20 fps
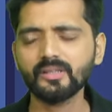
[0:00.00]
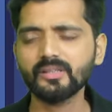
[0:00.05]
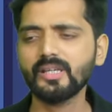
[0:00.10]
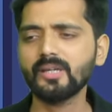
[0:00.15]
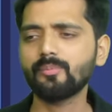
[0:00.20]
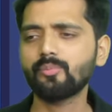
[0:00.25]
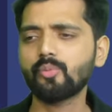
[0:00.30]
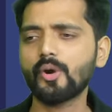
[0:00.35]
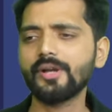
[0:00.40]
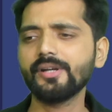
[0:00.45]
ये
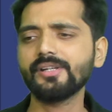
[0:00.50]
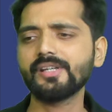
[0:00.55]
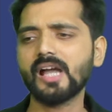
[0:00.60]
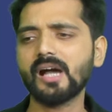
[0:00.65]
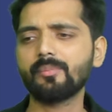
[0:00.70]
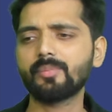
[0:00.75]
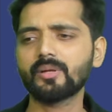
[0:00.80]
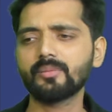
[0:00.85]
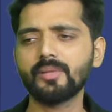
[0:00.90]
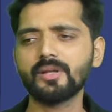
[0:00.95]
पॉइंट यहां
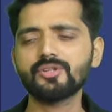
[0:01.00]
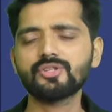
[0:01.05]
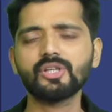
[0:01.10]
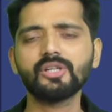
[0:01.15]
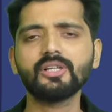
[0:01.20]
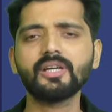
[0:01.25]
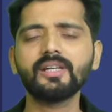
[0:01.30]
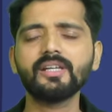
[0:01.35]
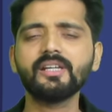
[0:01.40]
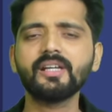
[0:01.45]
पर मेंशन
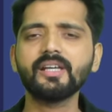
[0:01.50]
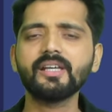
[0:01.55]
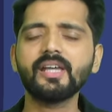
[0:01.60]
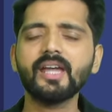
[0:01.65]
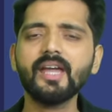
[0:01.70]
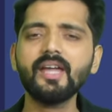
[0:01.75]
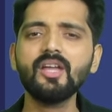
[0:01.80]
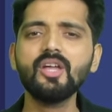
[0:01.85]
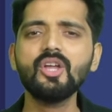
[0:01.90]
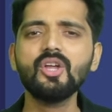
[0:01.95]
करी गई
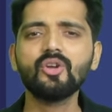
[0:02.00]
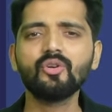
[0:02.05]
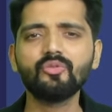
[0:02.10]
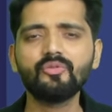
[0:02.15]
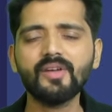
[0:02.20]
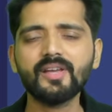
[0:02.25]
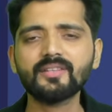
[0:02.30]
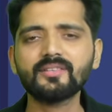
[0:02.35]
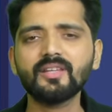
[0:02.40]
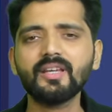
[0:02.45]
है
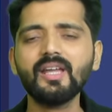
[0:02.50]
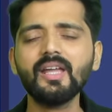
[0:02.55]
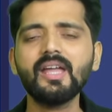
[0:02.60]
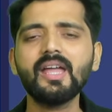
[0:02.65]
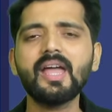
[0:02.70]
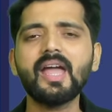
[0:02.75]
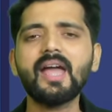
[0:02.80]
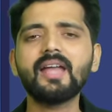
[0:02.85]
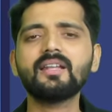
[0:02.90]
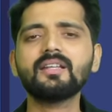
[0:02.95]
वैसे
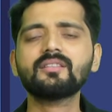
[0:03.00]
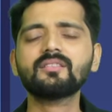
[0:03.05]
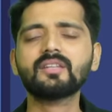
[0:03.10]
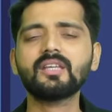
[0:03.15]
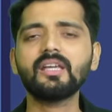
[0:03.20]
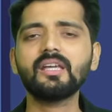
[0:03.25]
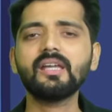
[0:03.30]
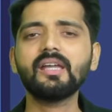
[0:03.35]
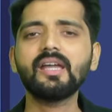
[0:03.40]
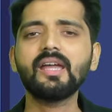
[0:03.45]
एल एस
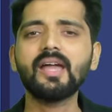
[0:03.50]
की